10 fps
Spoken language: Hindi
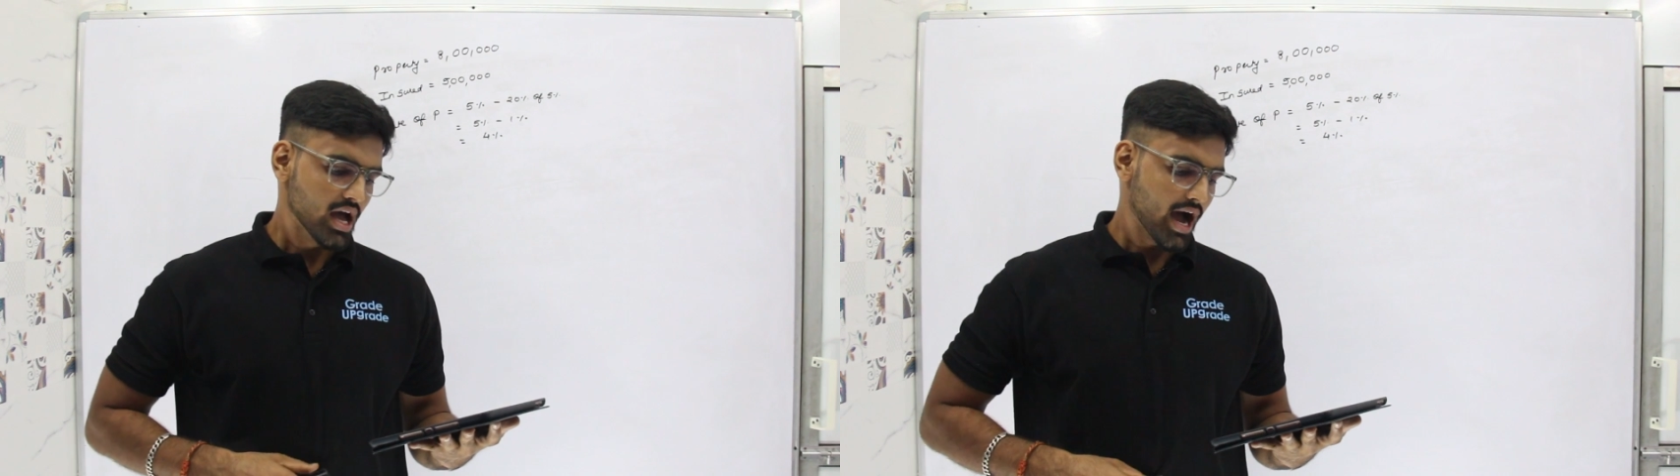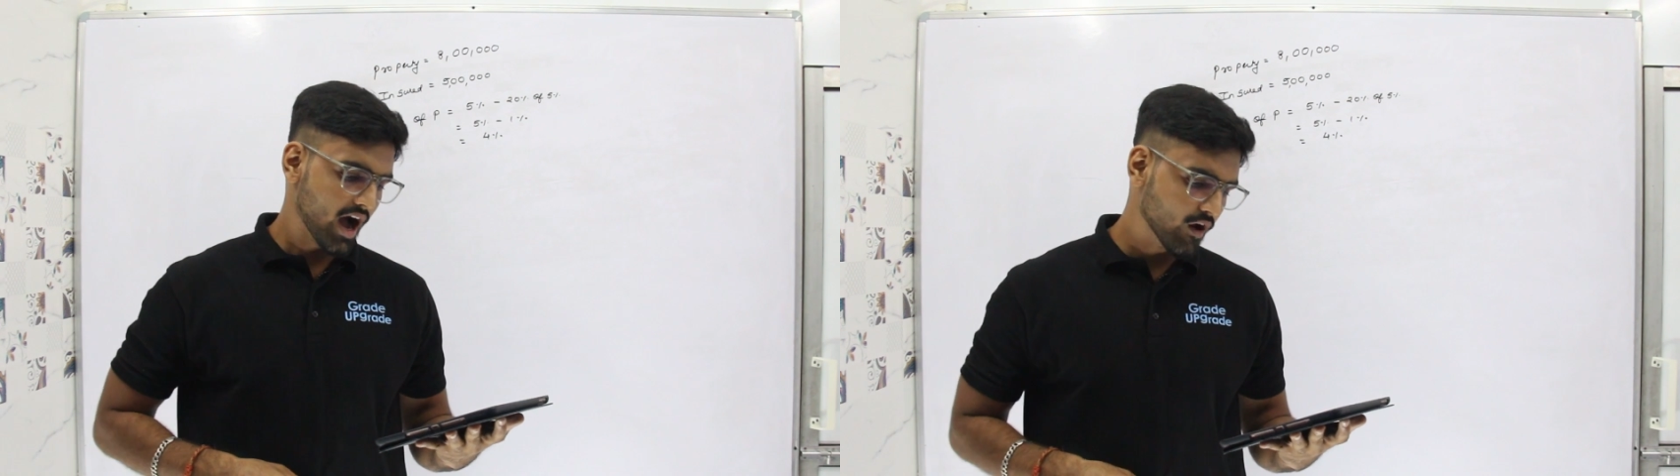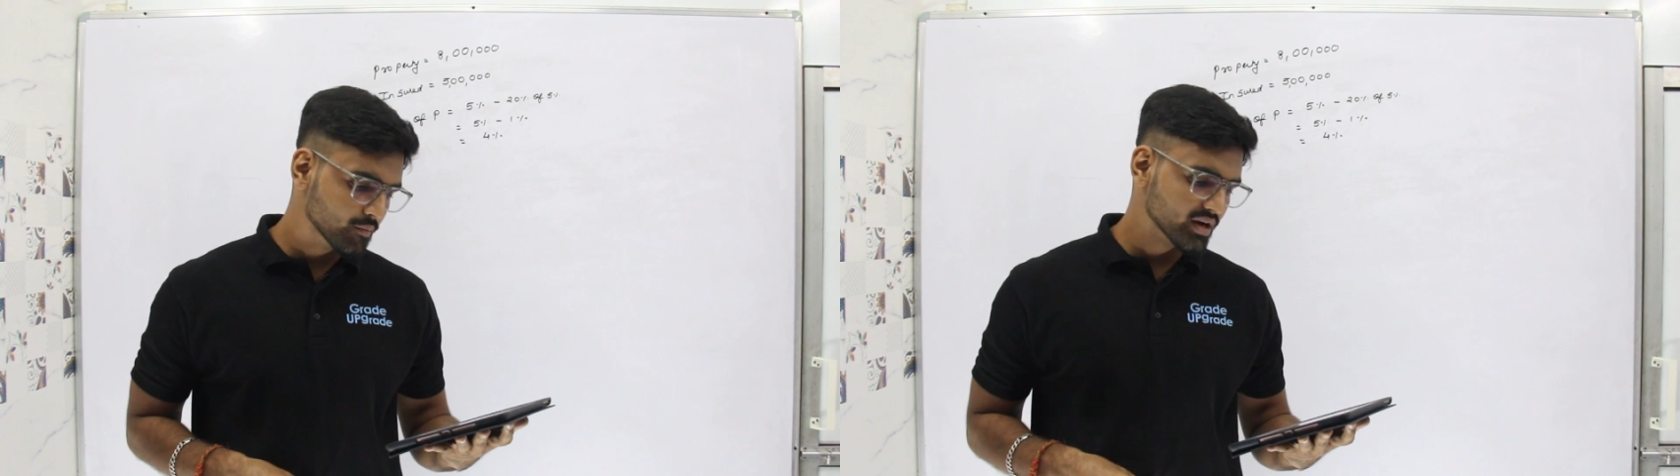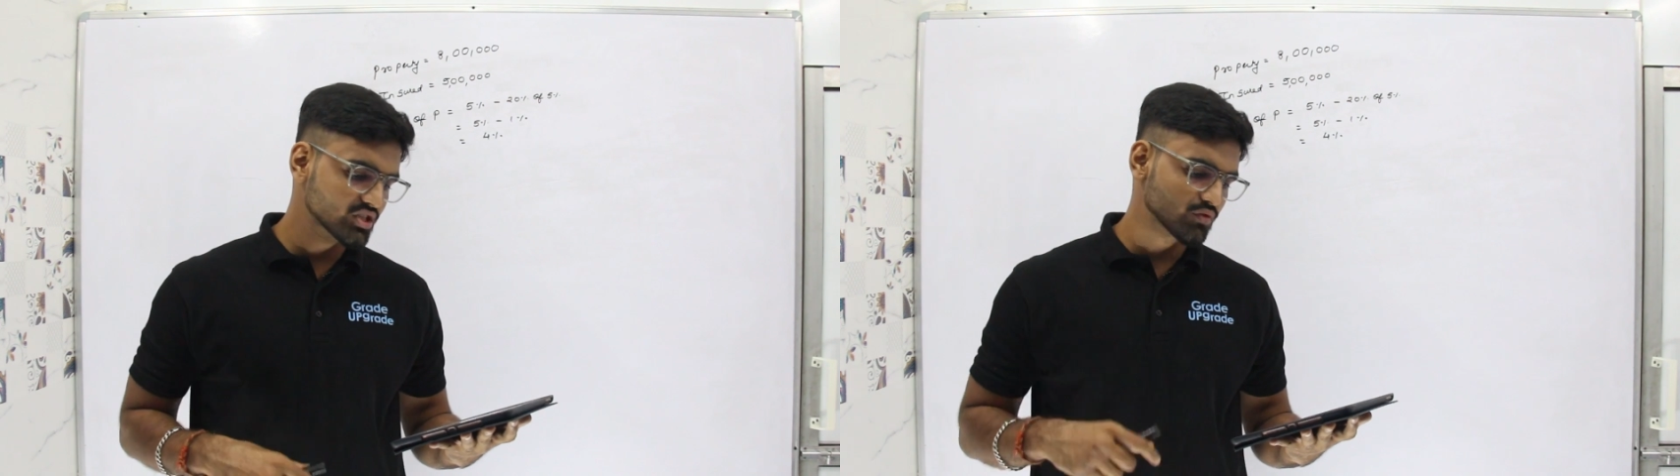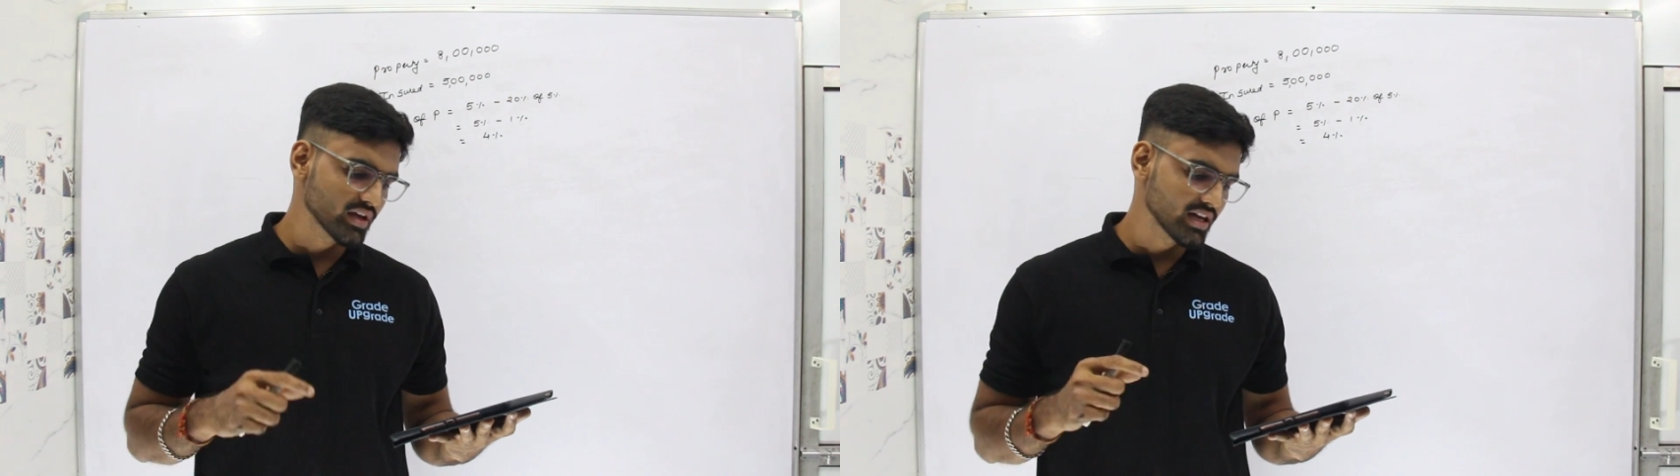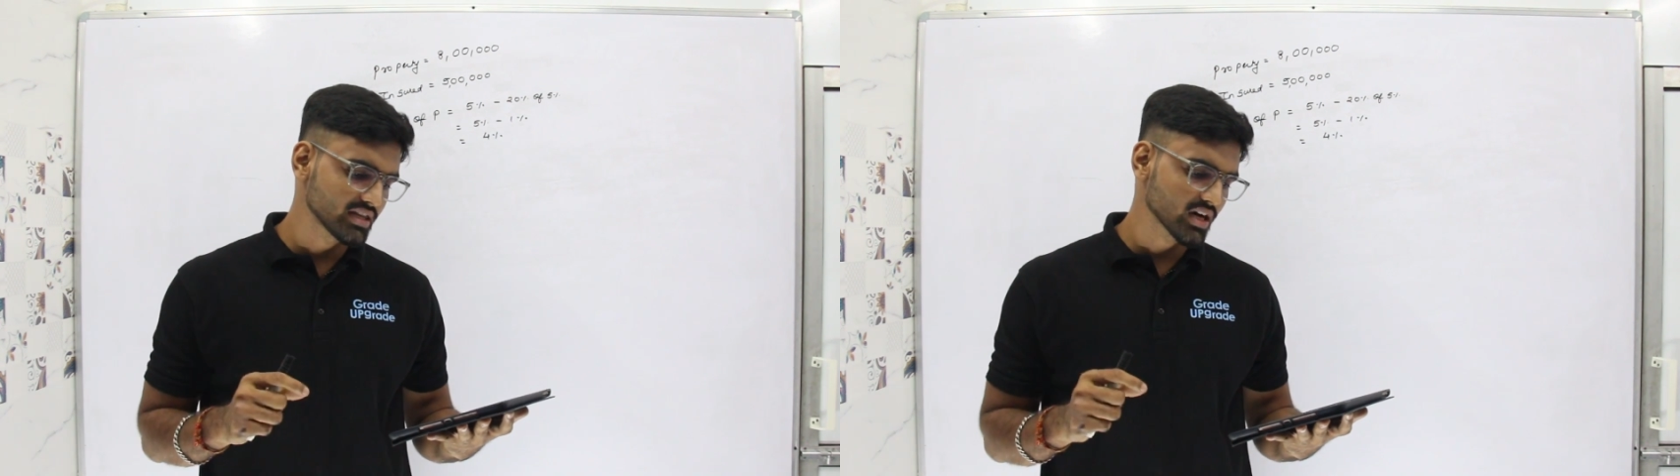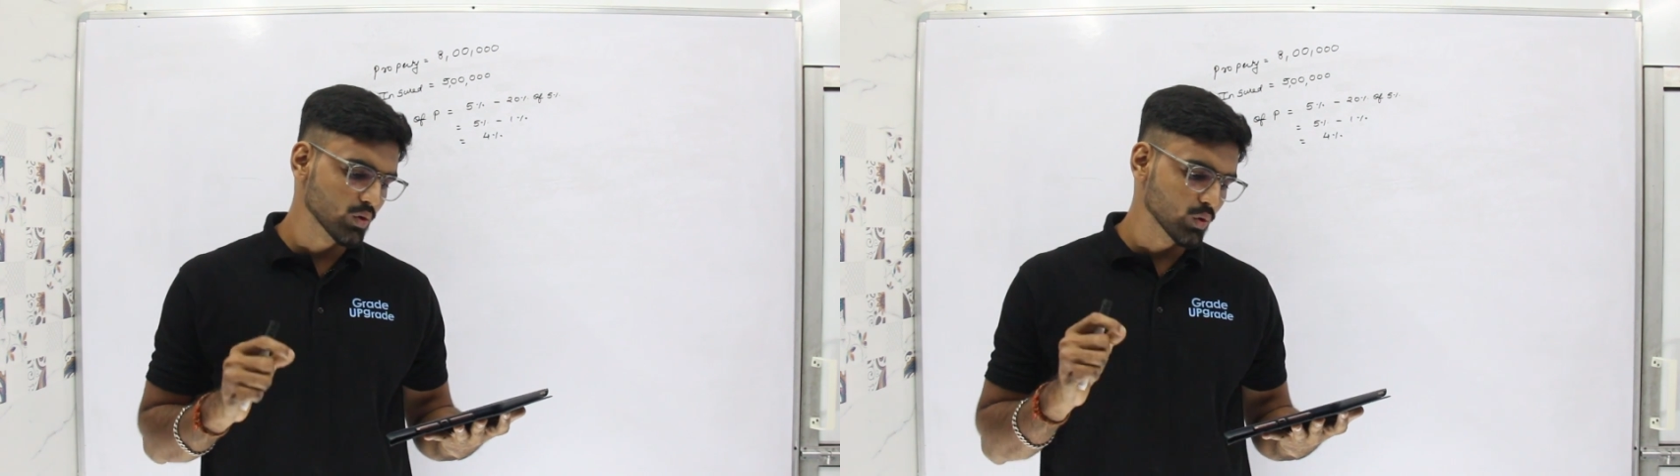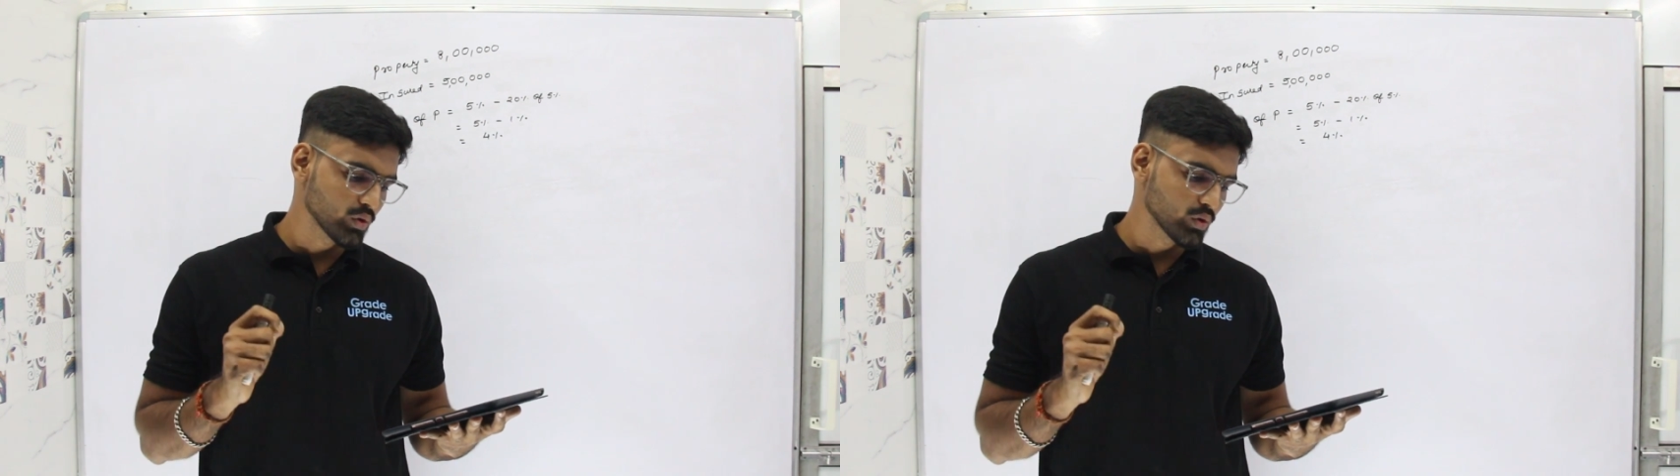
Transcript: हाउ मच विल द